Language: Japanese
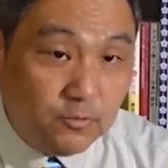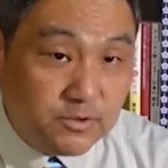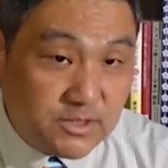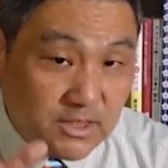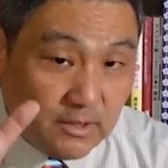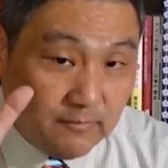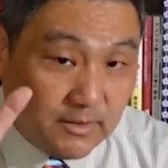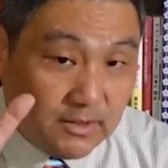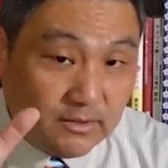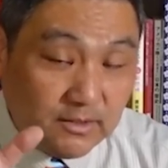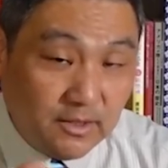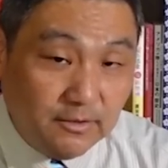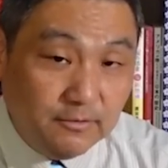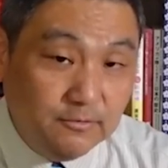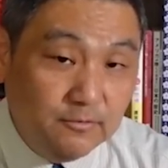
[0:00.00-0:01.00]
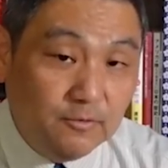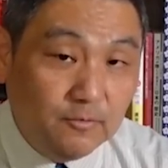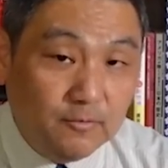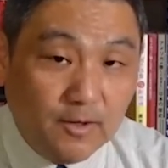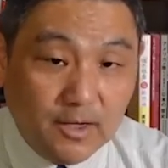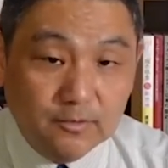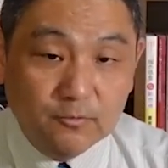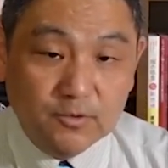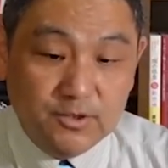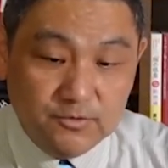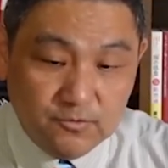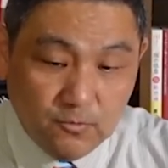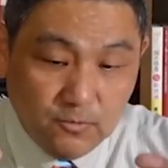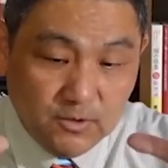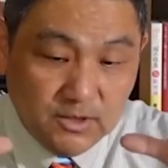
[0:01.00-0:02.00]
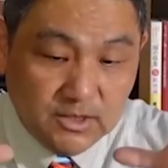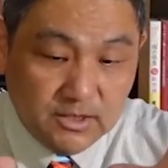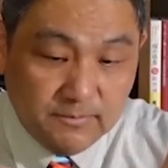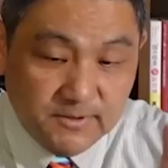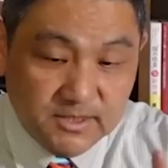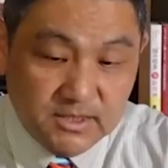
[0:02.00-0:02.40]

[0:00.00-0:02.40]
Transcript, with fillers: 使われているあの非常に厳